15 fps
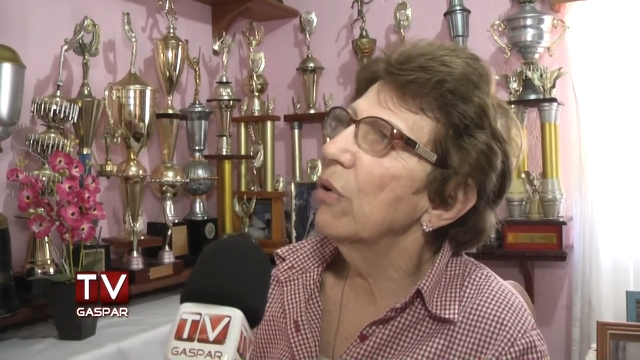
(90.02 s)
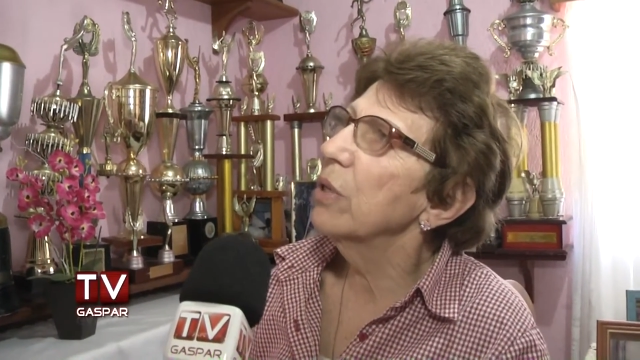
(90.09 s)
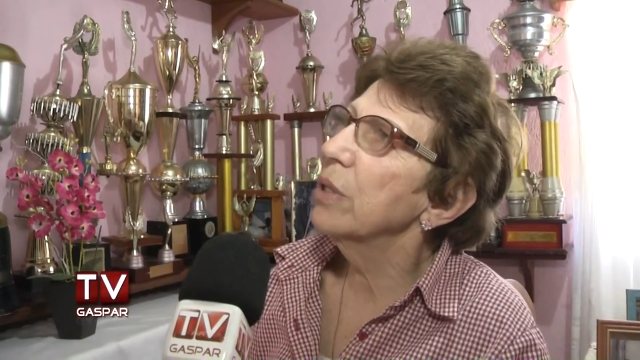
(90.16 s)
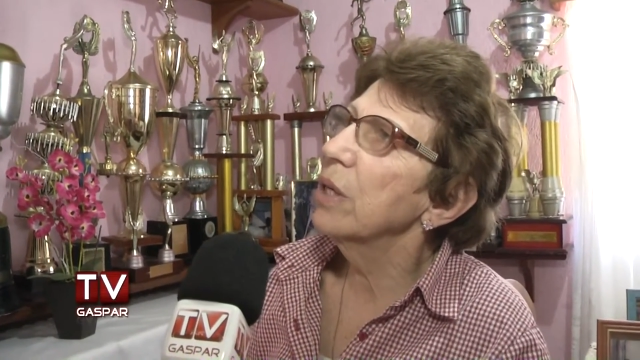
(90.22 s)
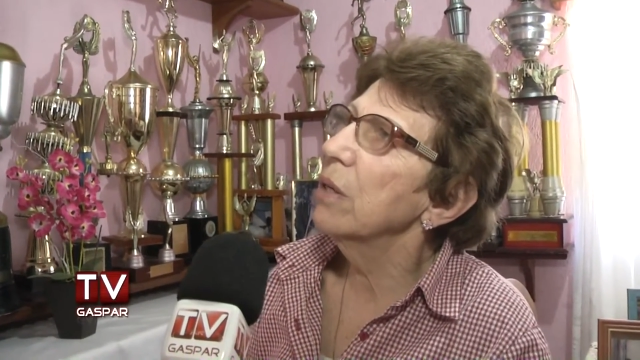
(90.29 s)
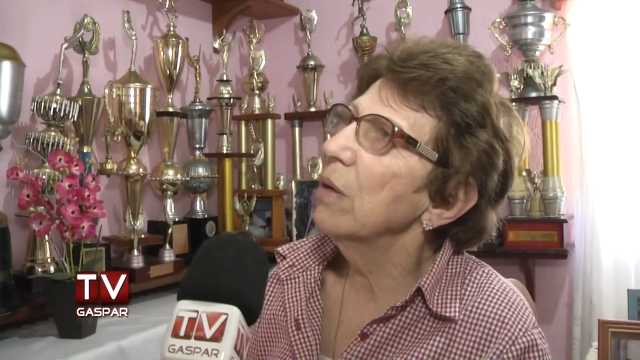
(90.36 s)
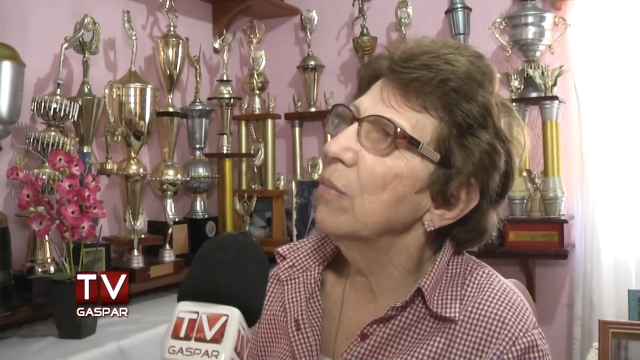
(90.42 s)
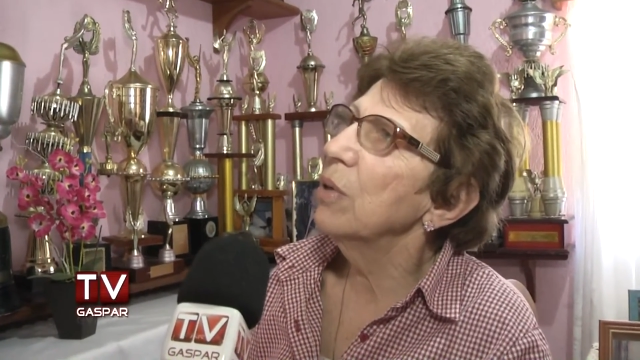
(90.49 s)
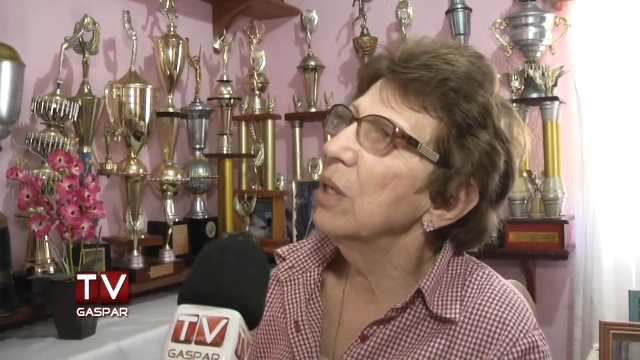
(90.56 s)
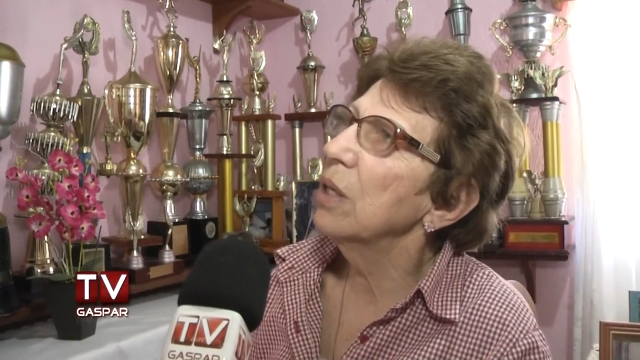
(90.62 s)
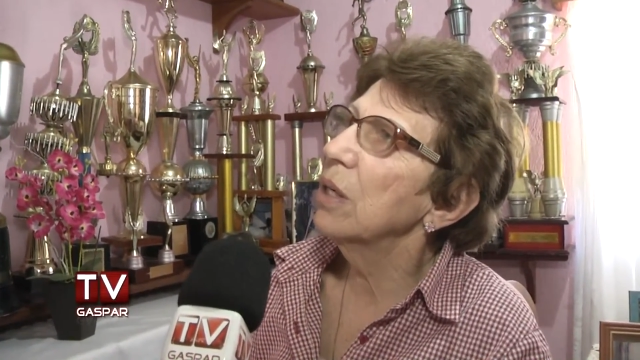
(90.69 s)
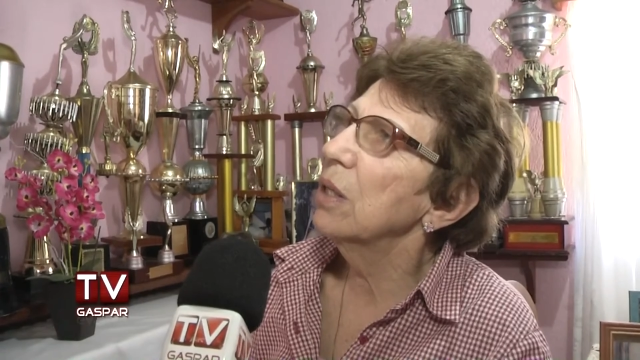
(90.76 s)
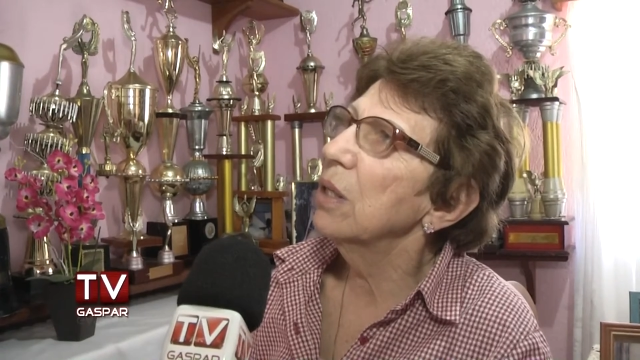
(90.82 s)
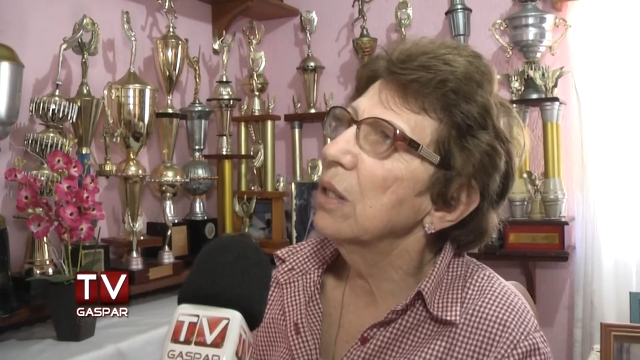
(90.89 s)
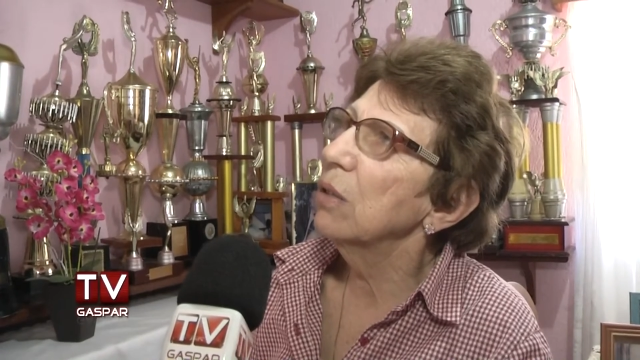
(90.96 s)
ó, isso aí não é
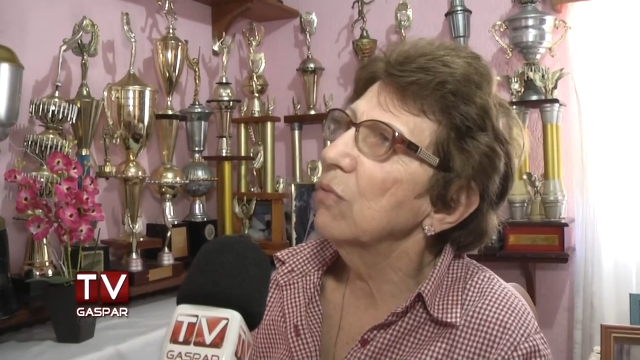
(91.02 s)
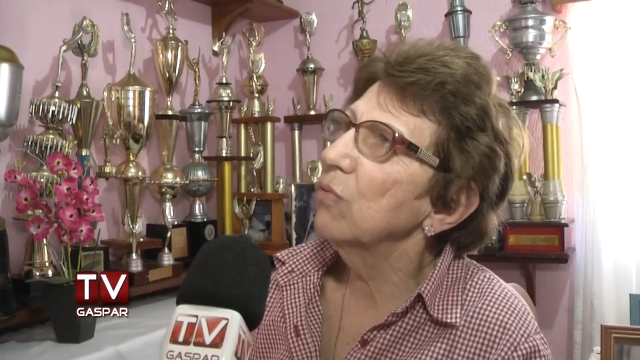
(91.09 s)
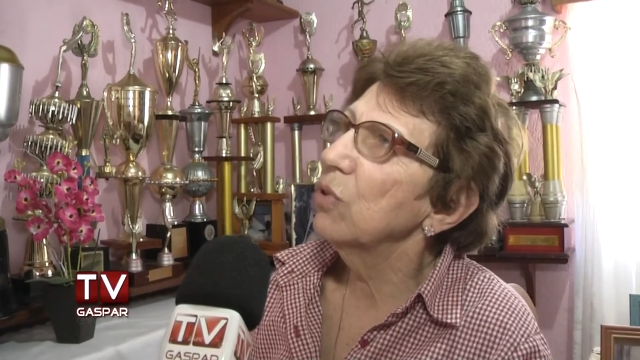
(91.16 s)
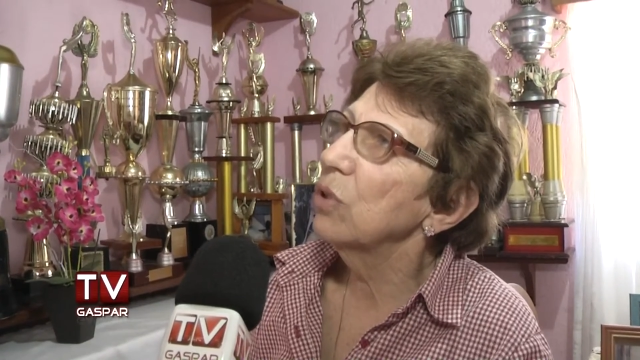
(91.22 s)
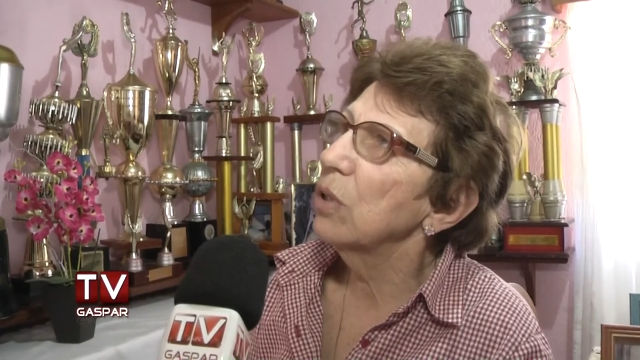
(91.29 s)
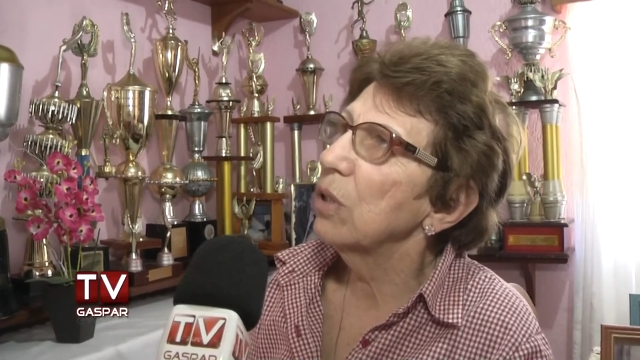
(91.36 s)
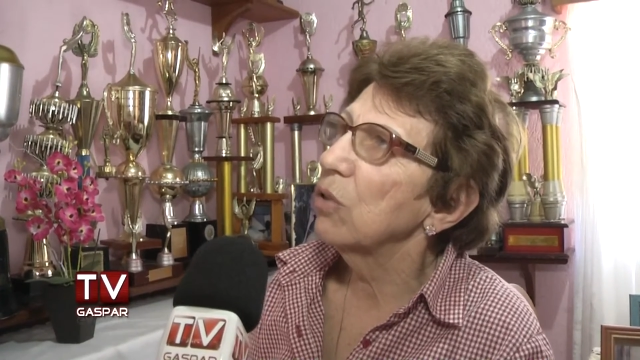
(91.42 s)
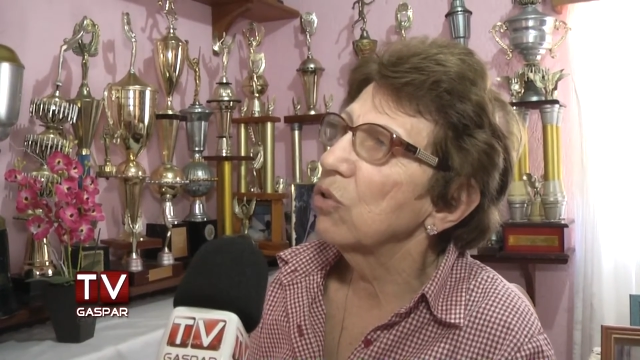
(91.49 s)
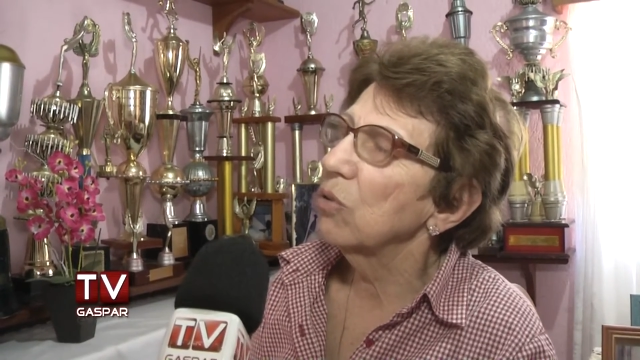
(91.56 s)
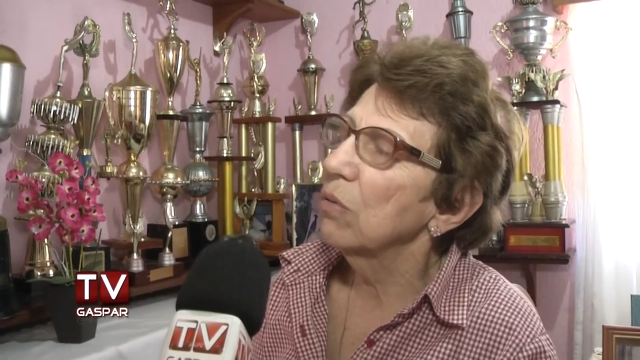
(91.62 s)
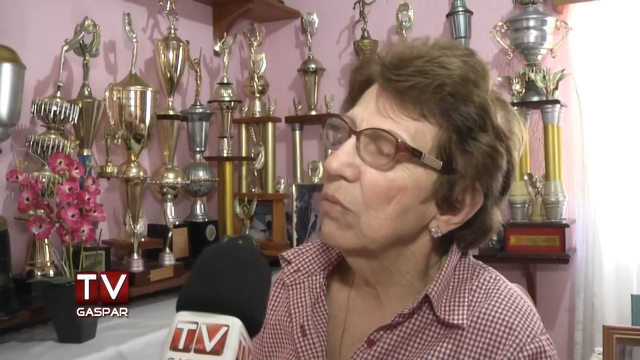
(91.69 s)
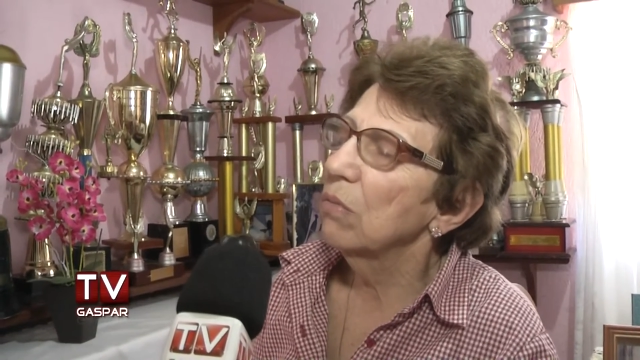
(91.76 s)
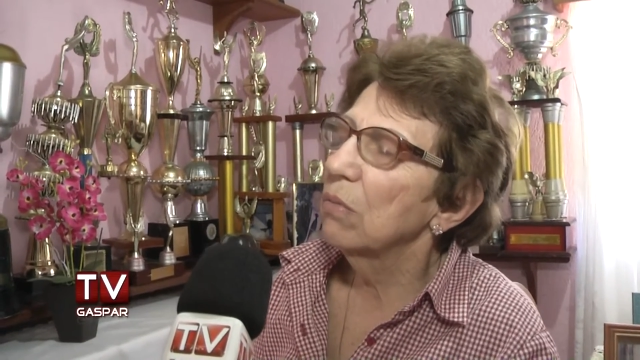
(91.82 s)
brincadeira de vocês.